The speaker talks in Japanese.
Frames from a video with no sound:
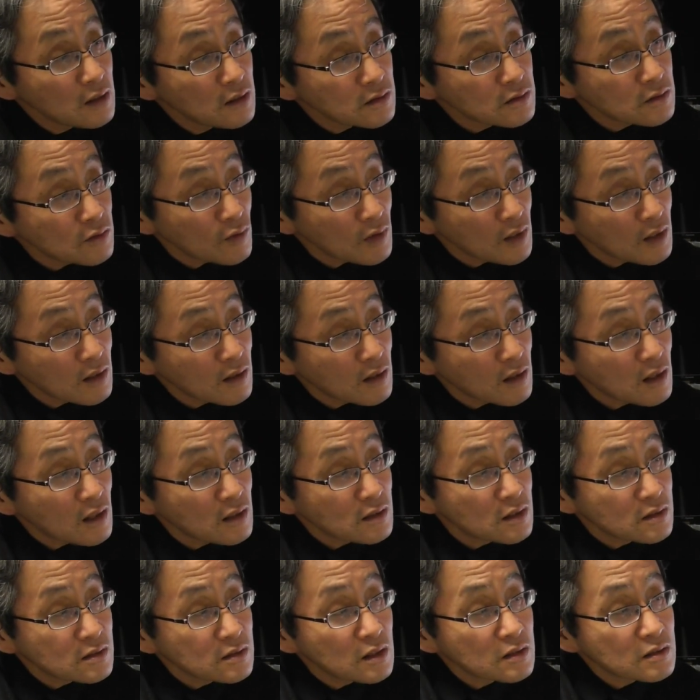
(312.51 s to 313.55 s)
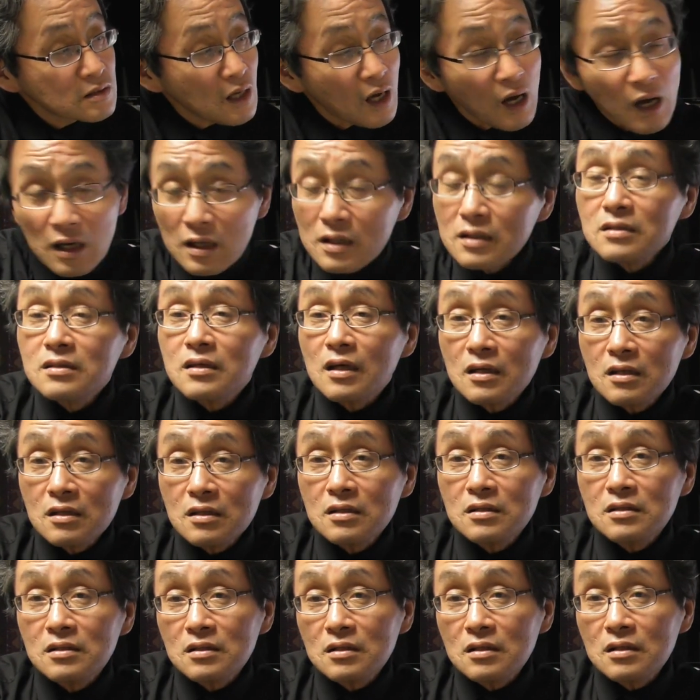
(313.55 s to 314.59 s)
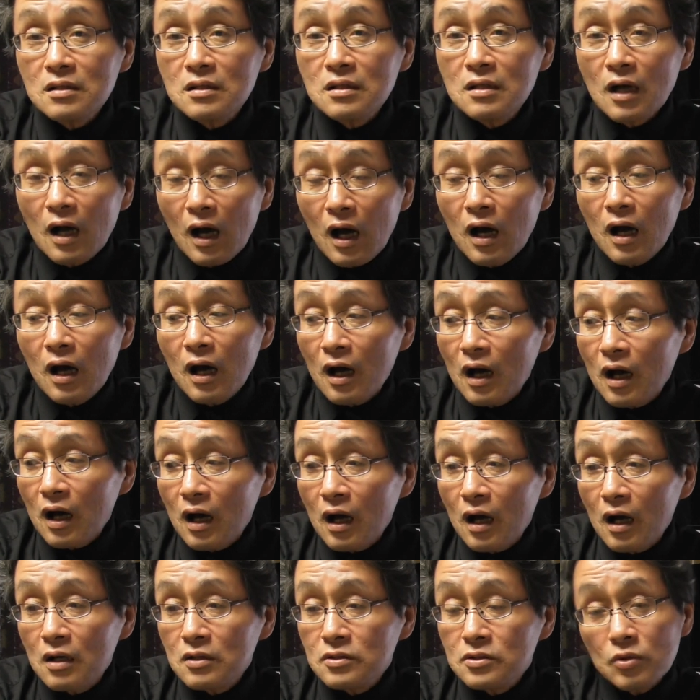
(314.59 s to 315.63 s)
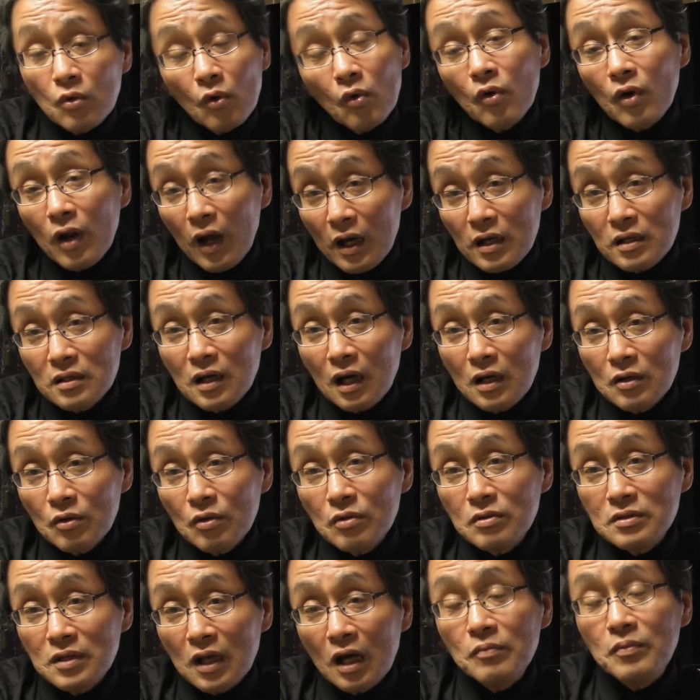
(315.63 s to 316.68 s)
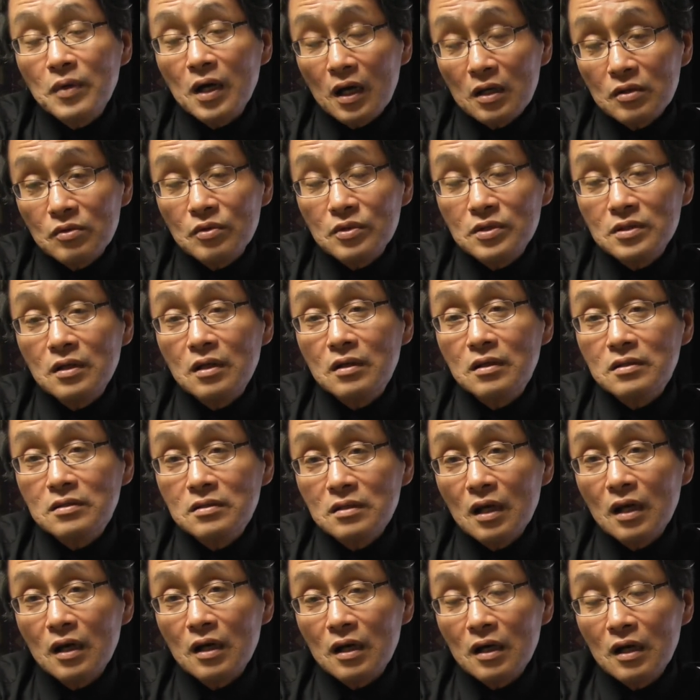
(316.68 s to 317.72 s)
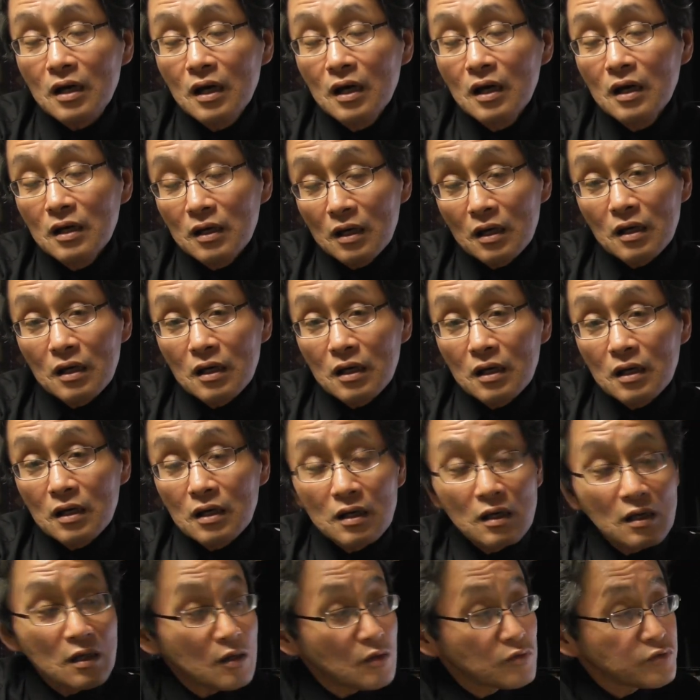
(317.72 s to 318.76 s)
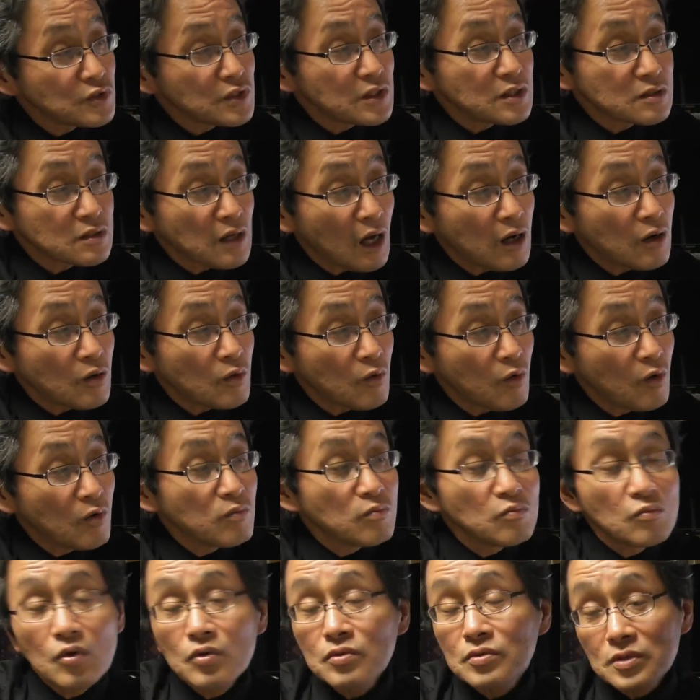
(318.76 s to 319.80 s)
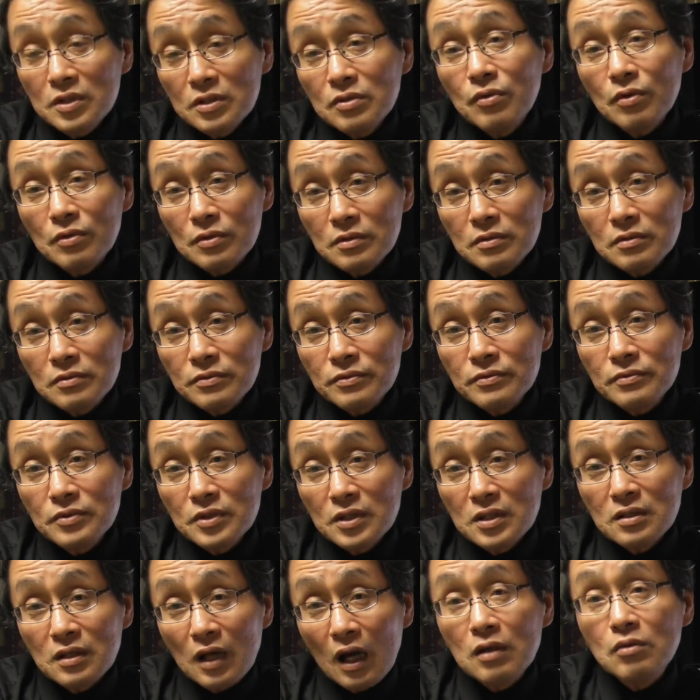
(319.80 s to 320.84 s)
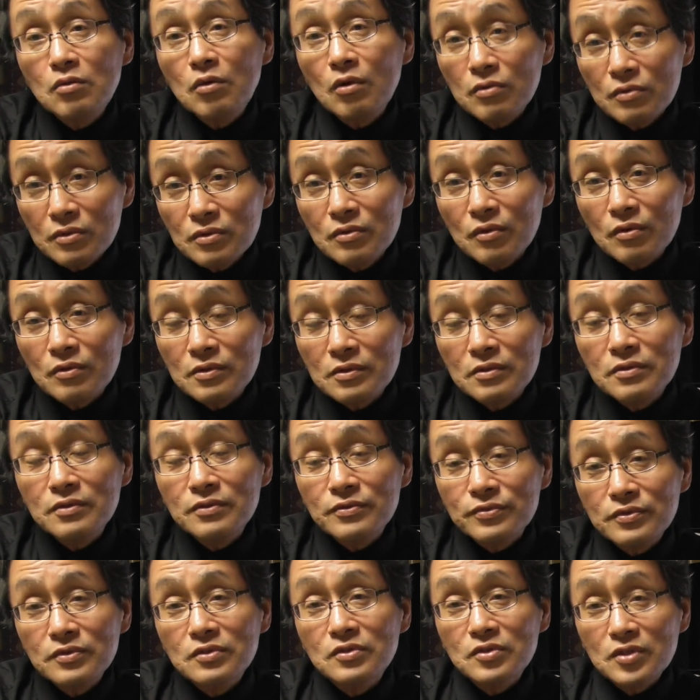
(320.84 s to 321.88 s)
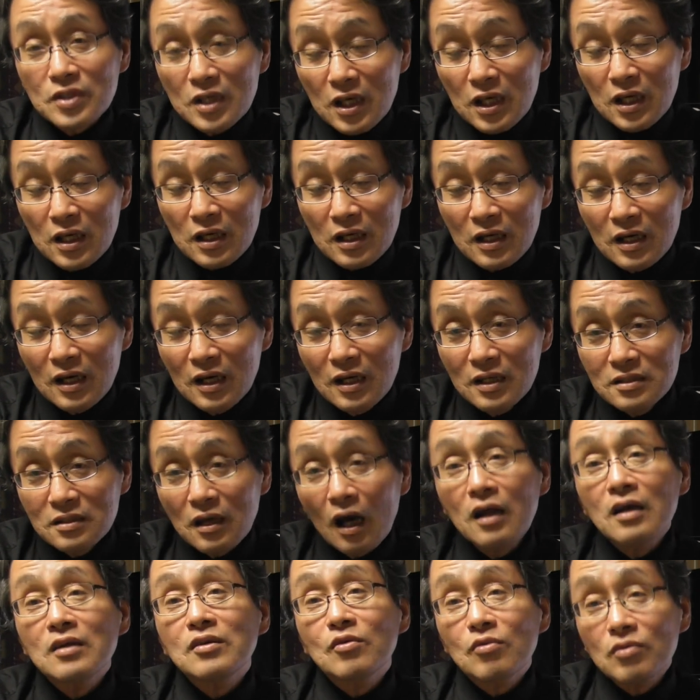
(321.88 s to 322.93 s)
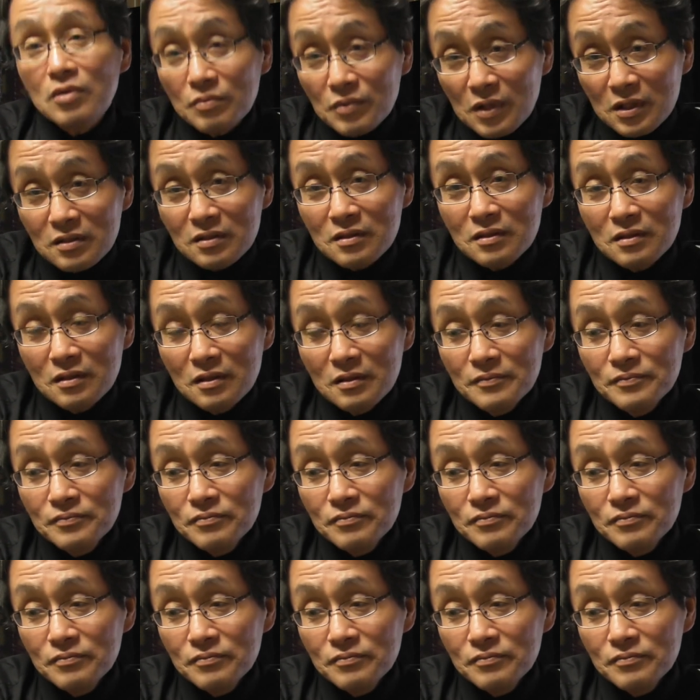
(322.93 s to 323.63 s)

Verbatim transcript: それからですね、大石寺が将来名乗る名前としてですね、えー、富士山本門寺というふうに名乗るというふうに、されております。